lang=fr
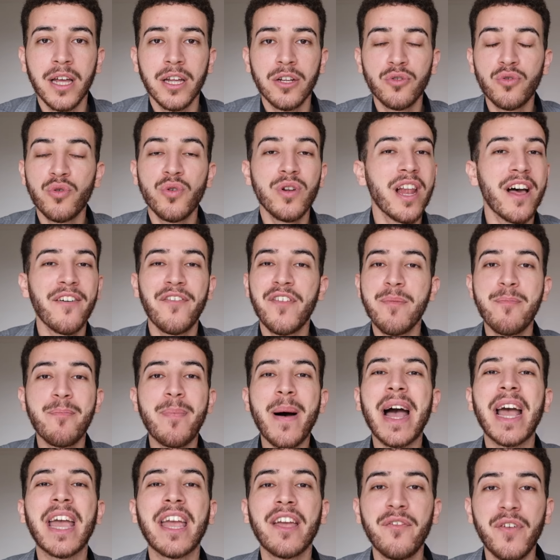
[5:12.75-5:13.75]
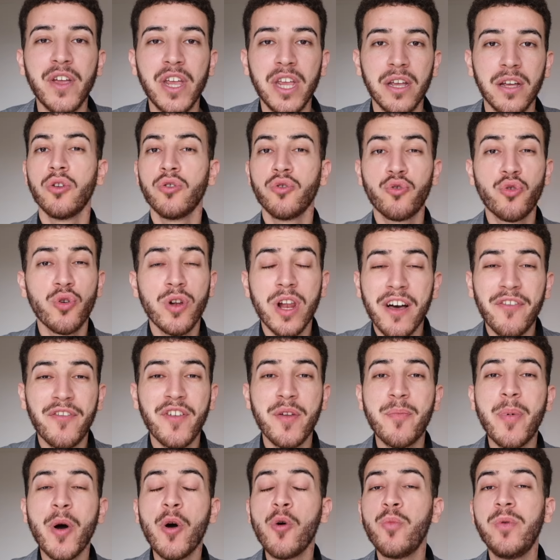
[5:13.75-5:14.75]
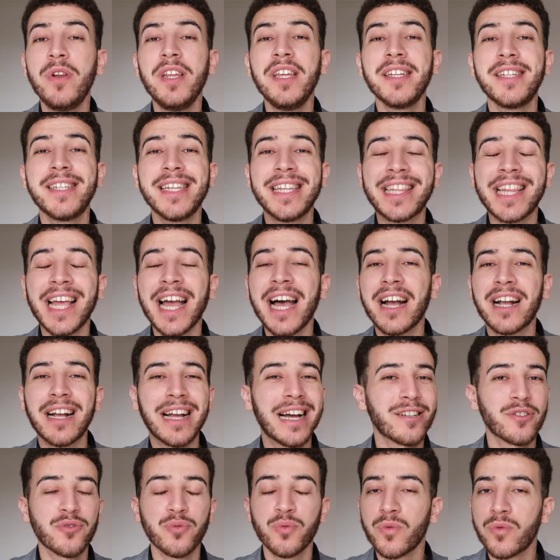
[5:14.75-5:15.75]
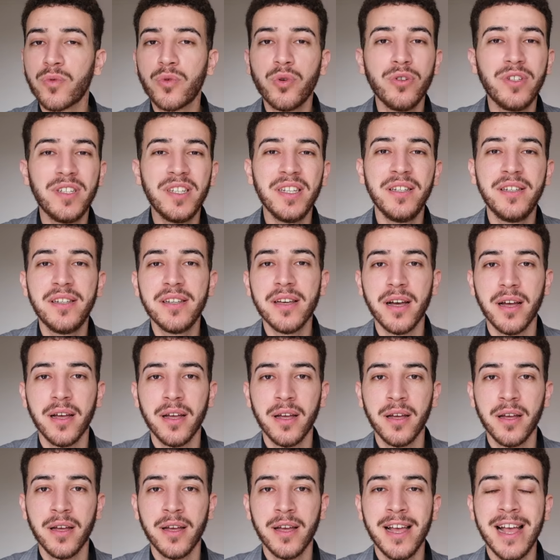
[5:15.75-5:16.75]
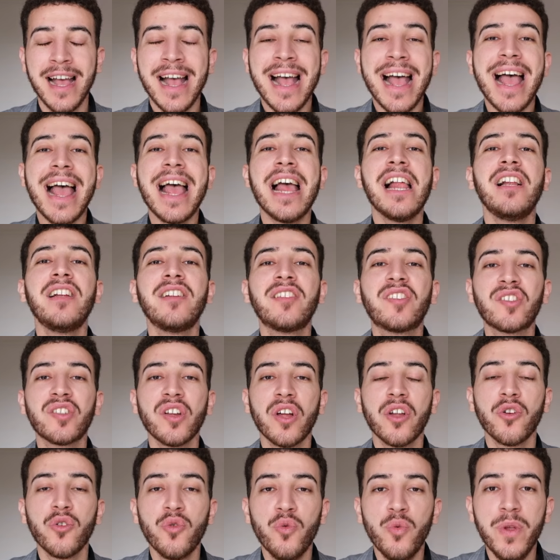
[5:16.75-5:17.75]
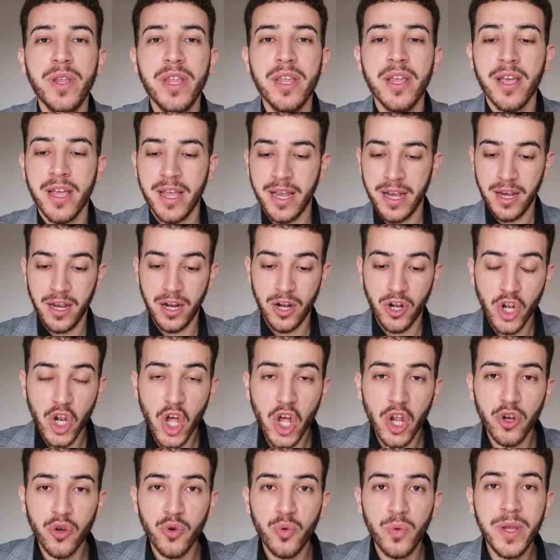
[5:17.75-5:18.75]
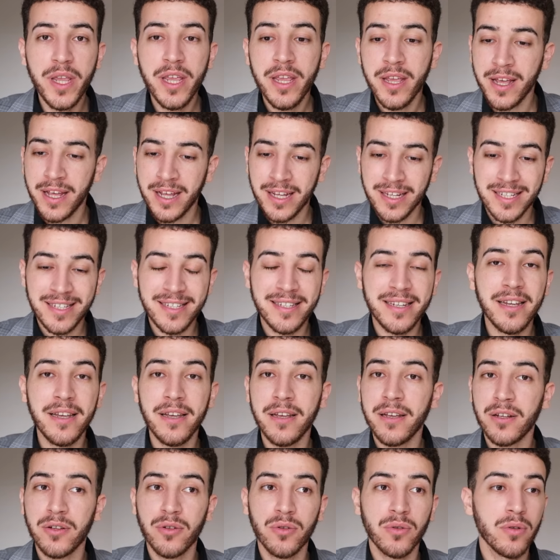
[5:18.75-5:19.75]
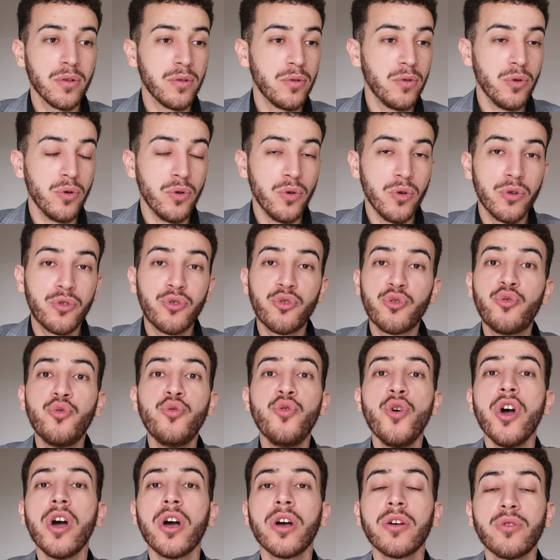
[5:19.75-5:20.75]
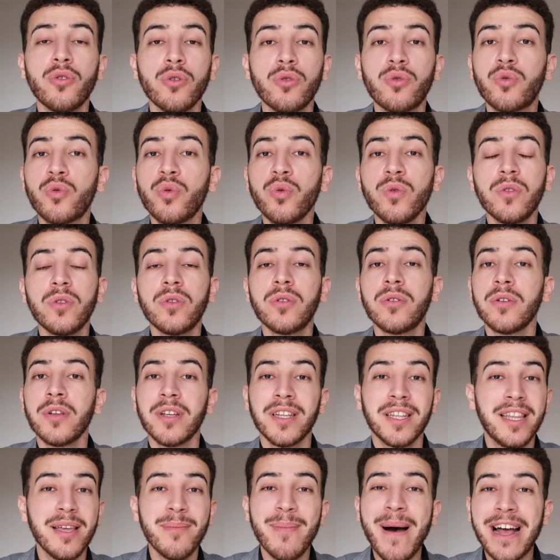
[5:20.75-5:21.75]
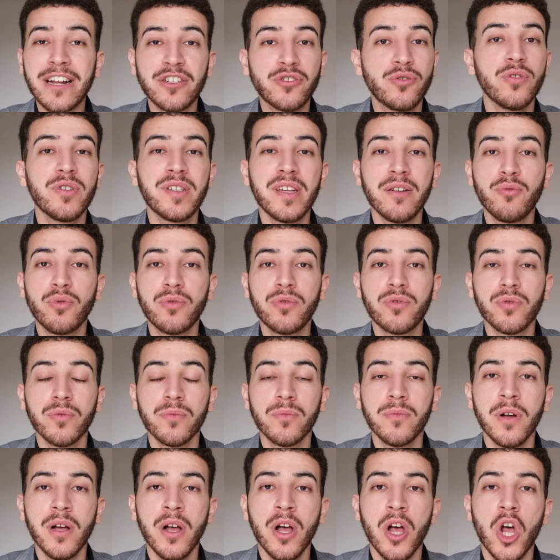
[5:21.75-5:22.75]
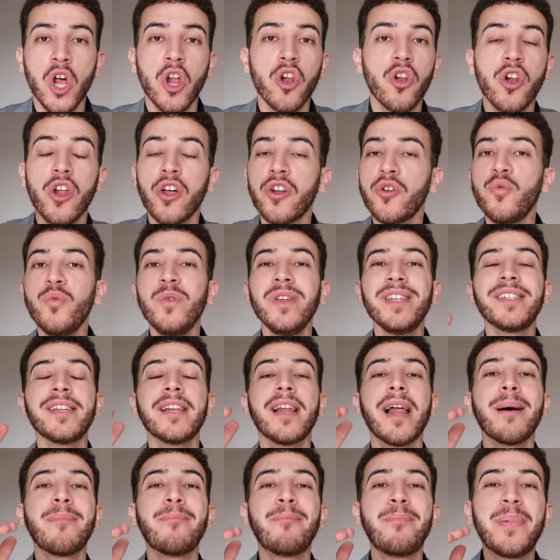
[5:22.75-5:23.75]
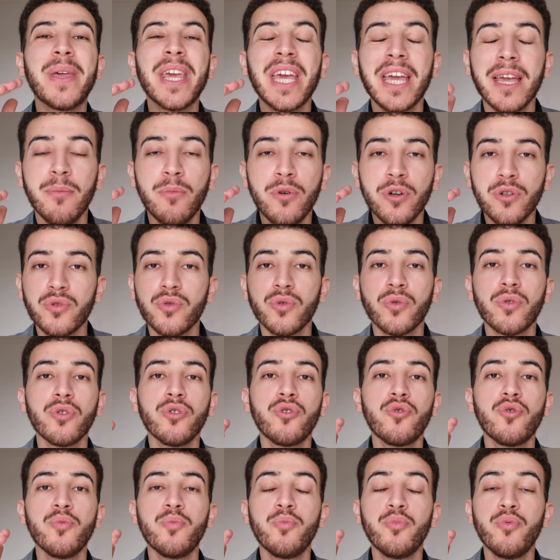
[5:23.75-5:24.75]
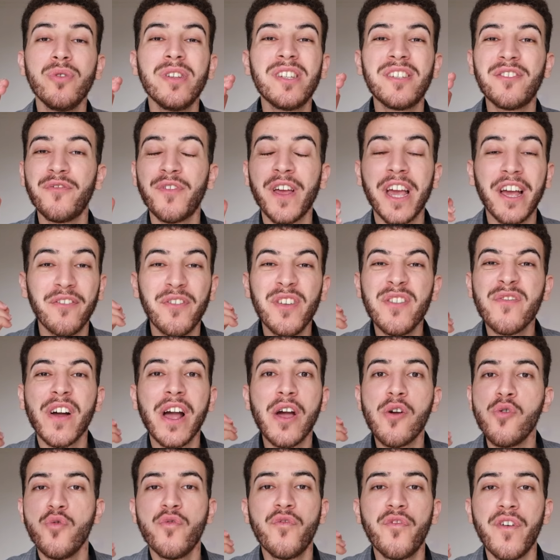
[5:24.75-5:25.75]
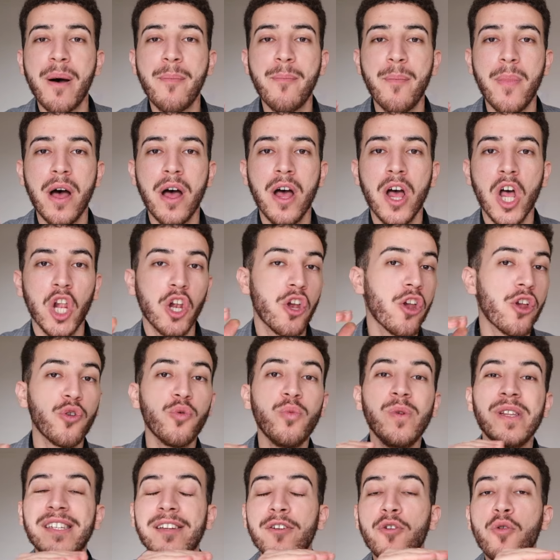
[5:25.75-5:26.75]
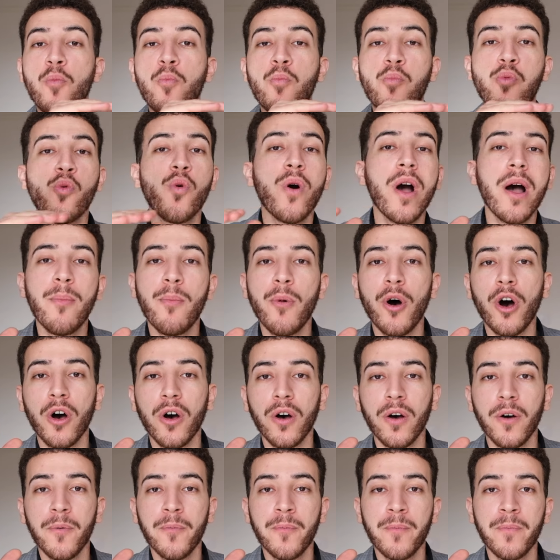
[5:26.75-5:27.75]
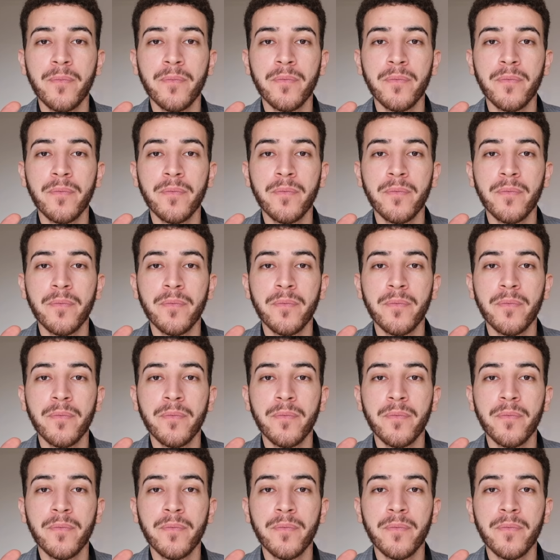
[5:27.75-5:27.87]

Tu ne la fais pas rêver, tu ne la fais pas oublier ses tracas, son quotidien. Elle s'ennuie et l'ennui, c'est le, tueur de toute démarche de séduction. L'ennui, c'est la pire émotion que tu puisses faire vivre à une femme. L'ennui, c'est le point mort.